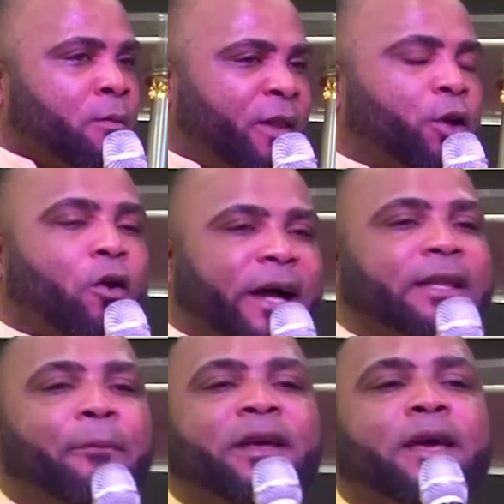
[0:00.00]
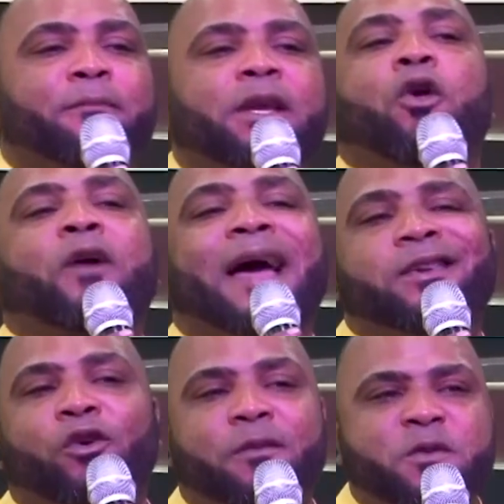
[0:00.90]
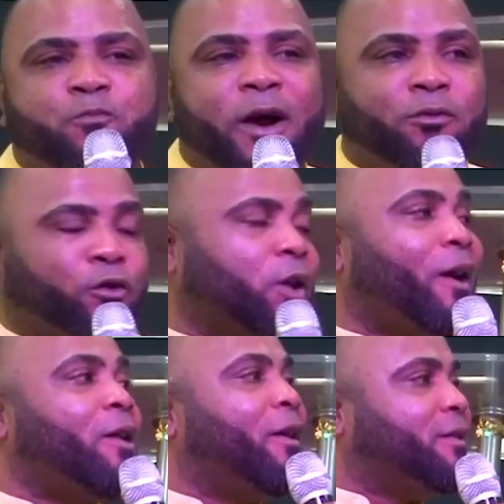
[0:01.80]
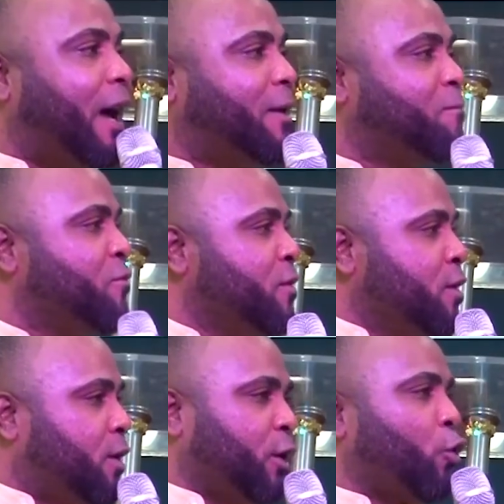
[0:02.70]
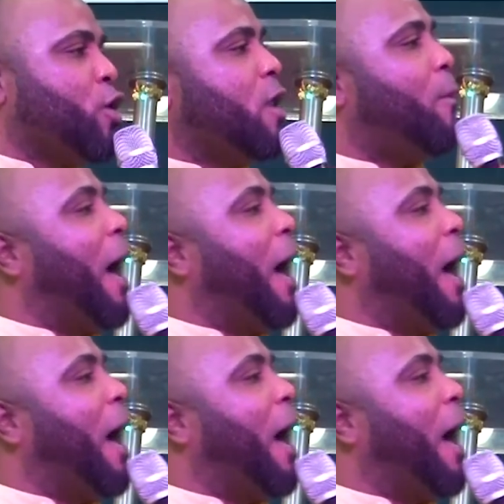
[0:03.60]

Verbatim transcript: Me digo que a través de mí lo caído de mi pueblo se va a levantar. Que soy el